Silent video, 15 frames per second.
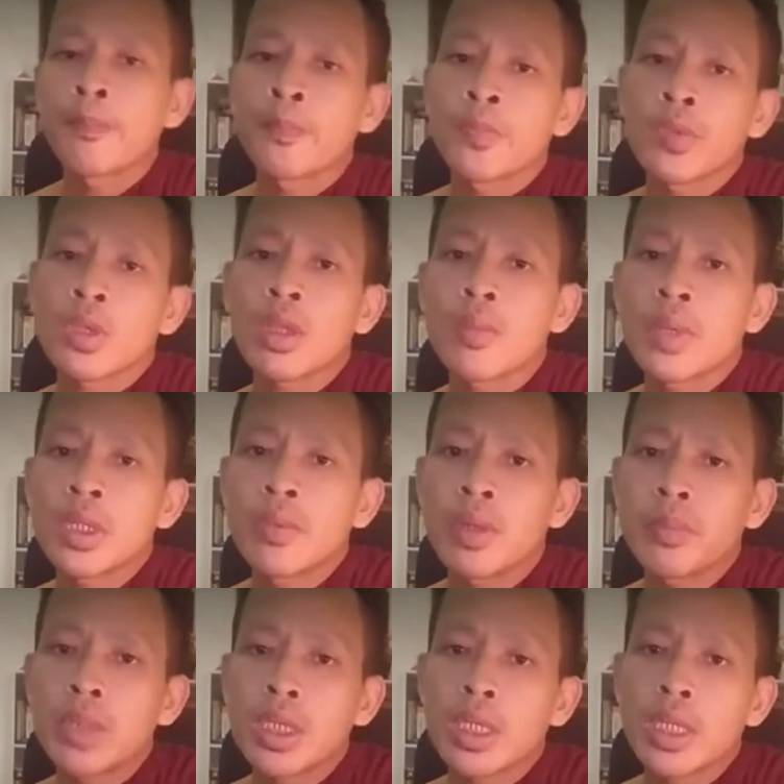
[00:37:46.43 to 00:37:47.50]
đặc biệt chỉ vật
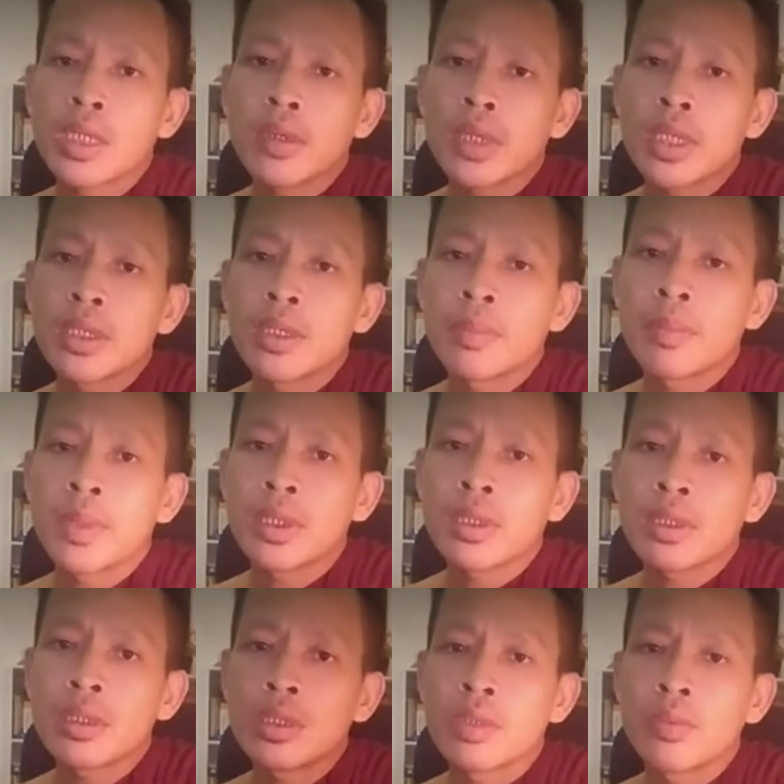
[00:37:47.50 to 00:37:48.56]
miền đây nông đây thì bây giờ cứ
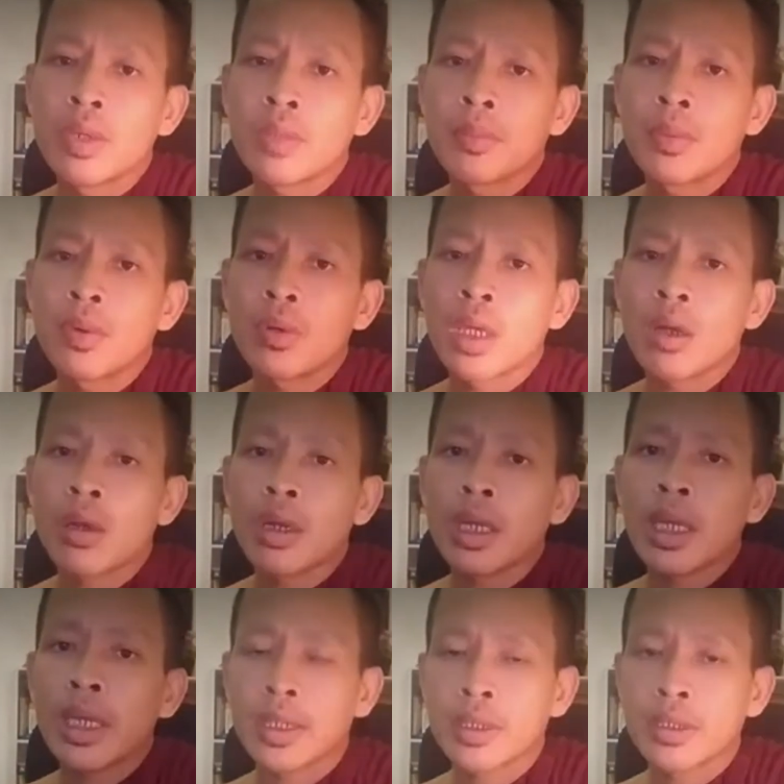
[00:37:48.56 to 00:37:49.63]
chỉ vật bộ này on cả
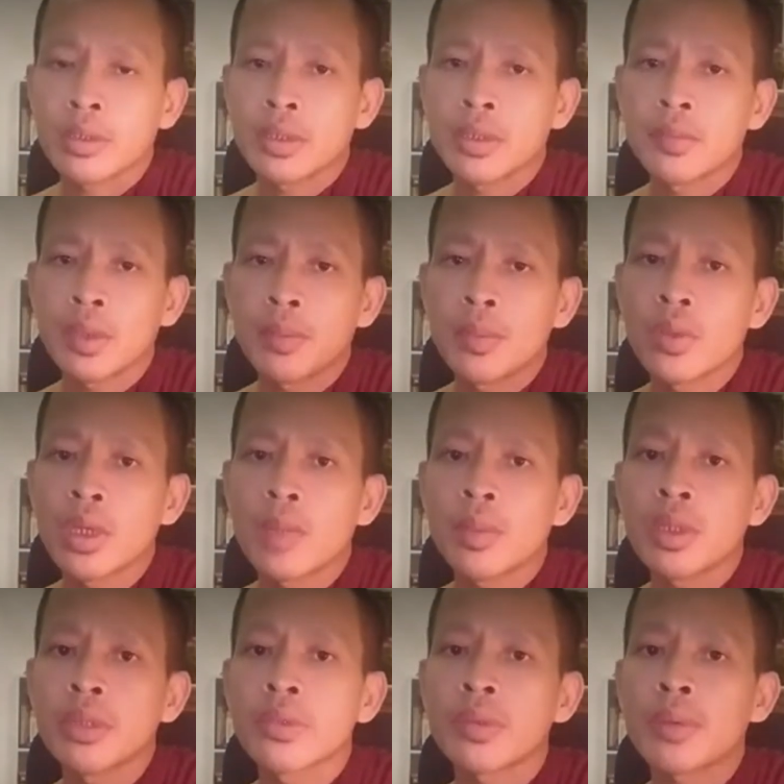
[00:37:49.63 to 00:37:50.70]
lẻ chỉ vật bộ này phơi
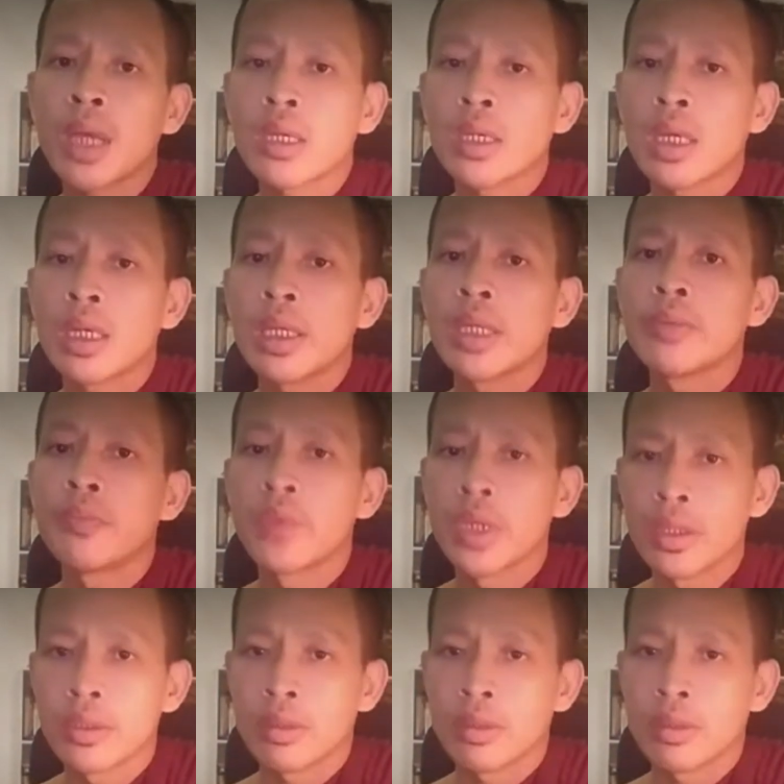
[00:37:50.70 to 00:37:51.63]
xoang này lên về